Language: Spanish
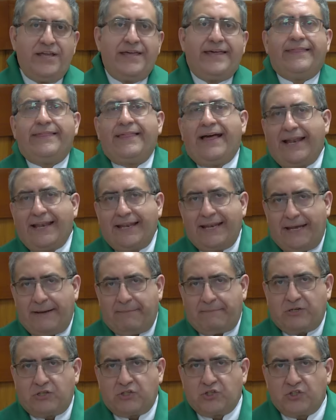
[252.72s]
dale a las
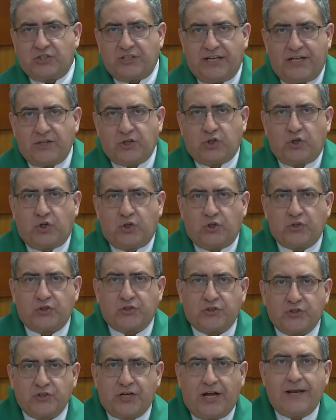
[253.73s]
personas, a
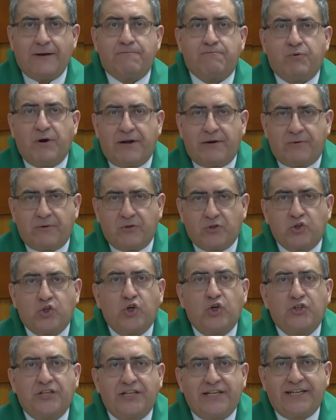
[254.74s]
todos, al pueblo.
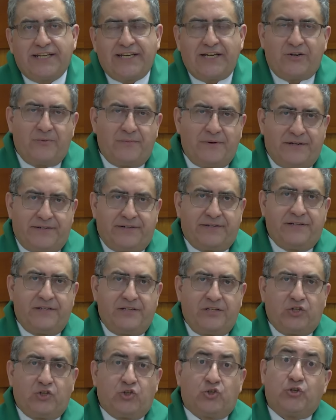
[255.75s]
Todos tienen que comer.
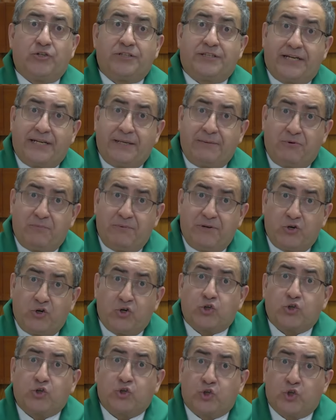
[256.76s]
Todos estaremos
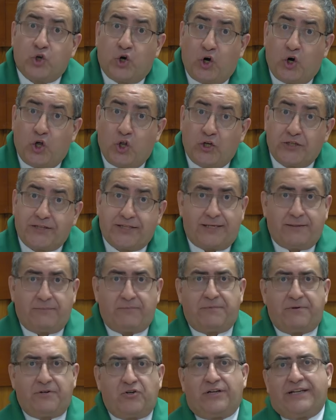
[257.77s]
mejor todos
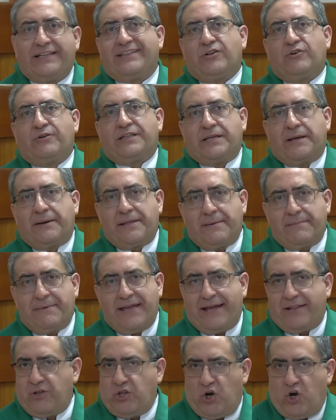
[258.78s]
estaremos mejor. Entero ya me
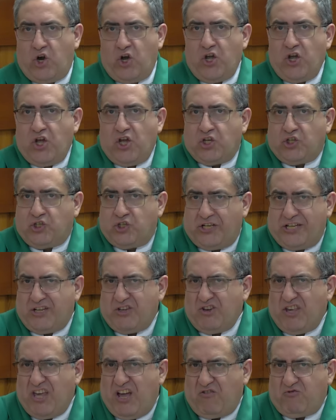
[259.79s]
da. No, yo le
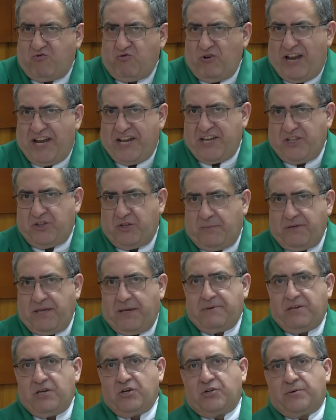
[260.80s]
quiero dar a fulanito a mi
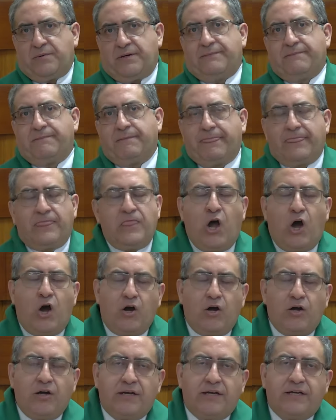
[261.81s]
amigo no
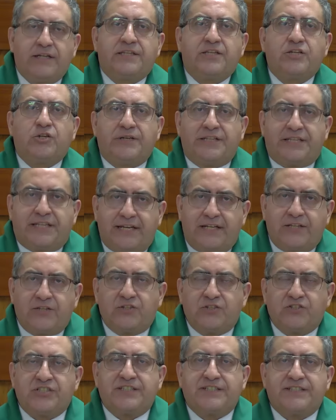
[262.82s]
No, entero betea,
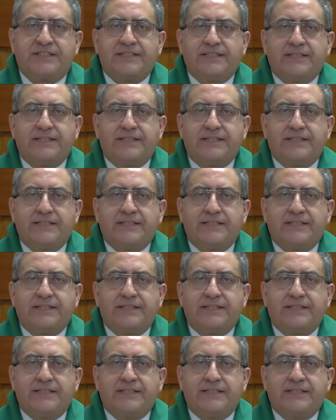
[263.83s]
entonces.